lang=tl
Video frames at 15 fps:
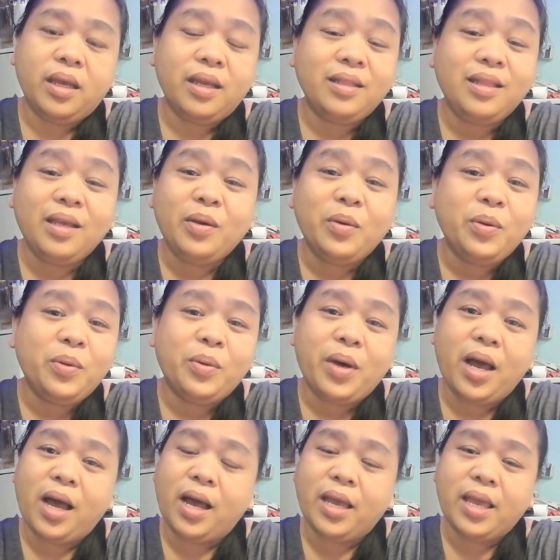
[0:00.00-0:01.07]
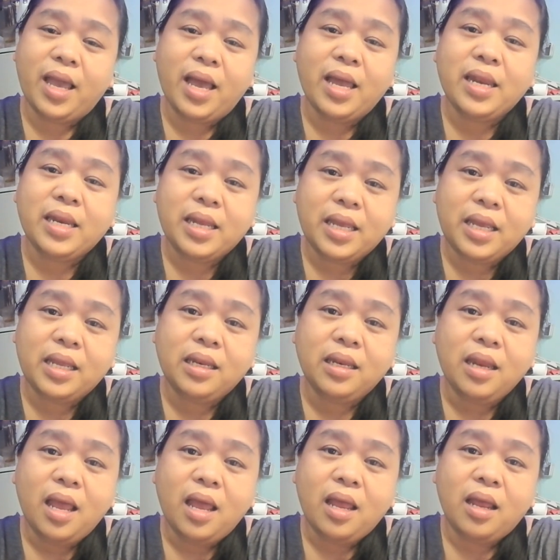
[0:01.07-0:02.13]
Hindi ko
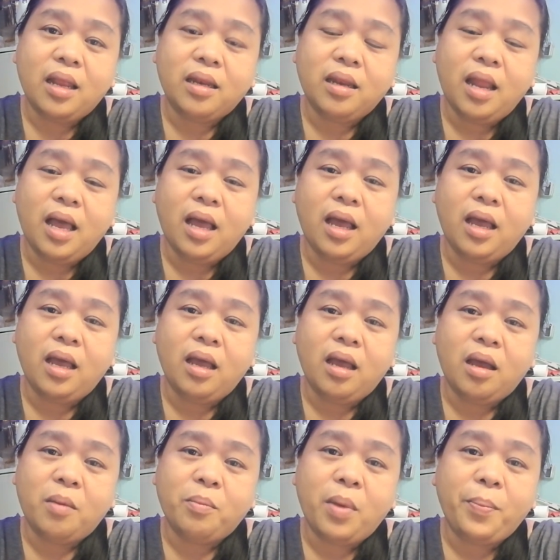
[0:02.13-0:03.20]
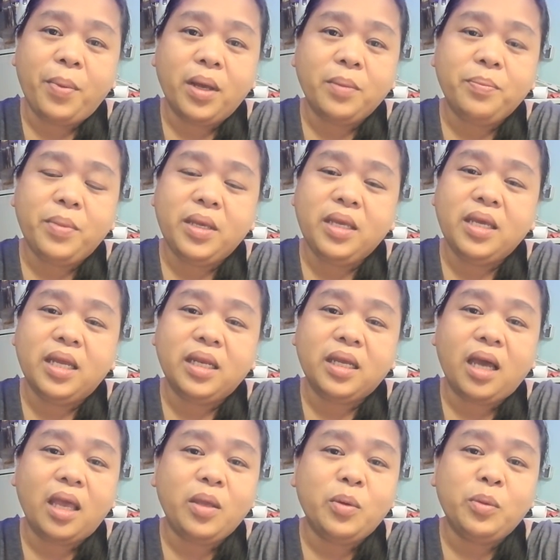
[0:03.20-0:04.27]
kakayanin na mapagbigyan
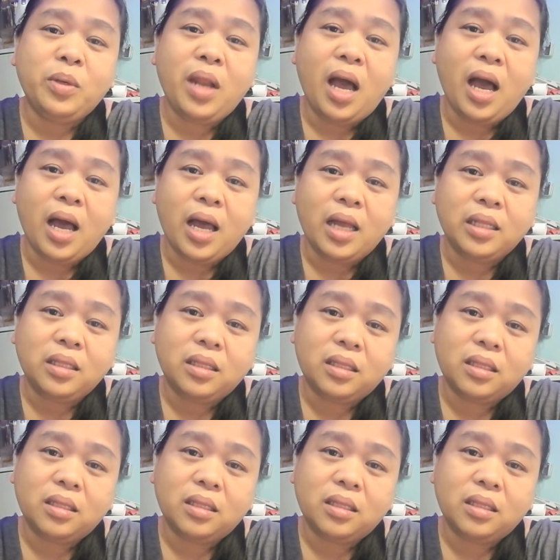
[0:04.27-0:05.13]
kayong lahat